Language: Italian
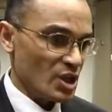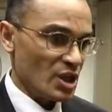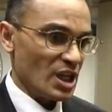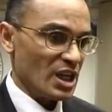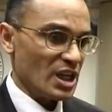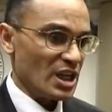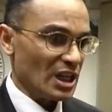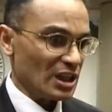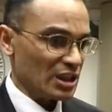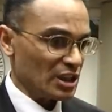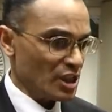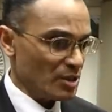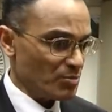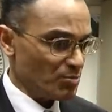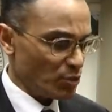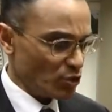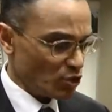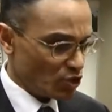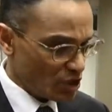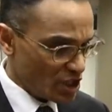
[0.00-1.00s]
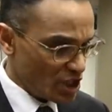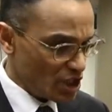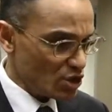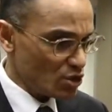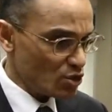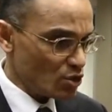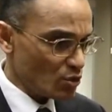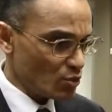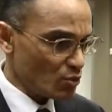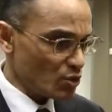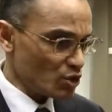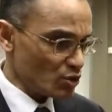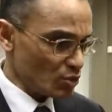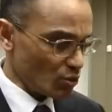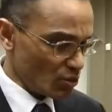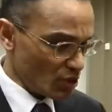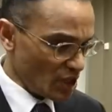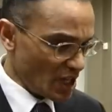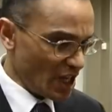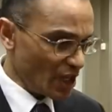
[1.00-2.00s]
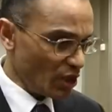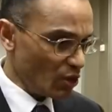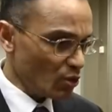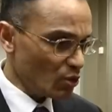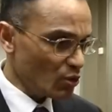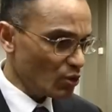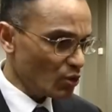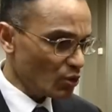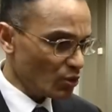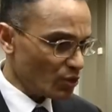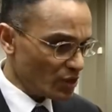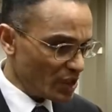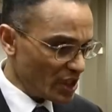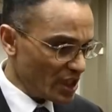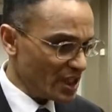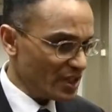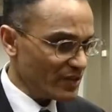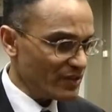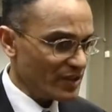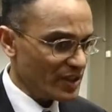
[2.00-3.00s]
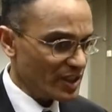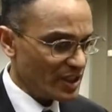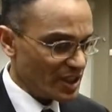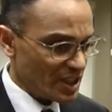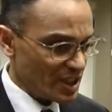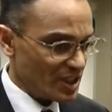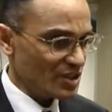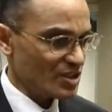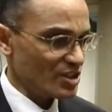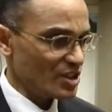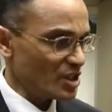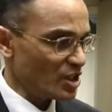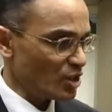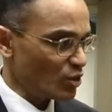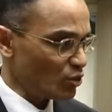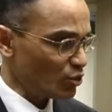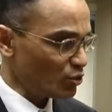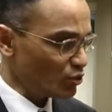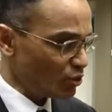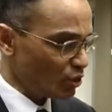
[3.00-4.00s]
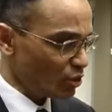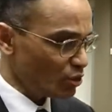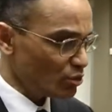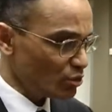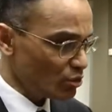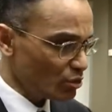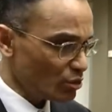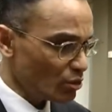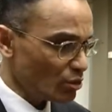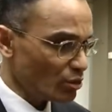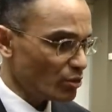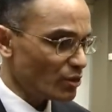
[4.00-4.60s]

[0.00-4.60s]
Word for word: E al tempo stesso questo dialogo deve essere condotto